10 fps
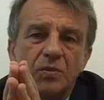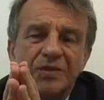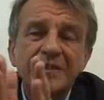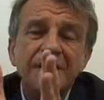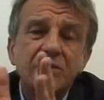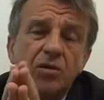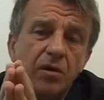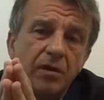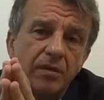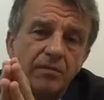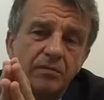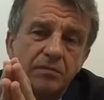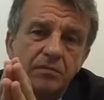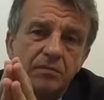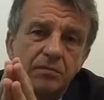senza storia
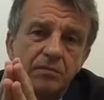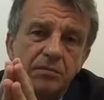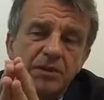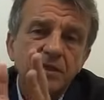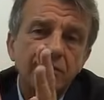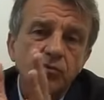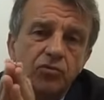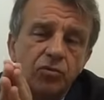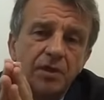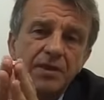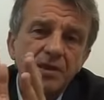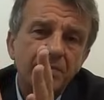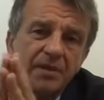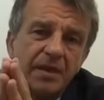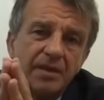senza futuro e senza
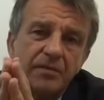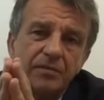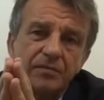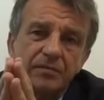passato.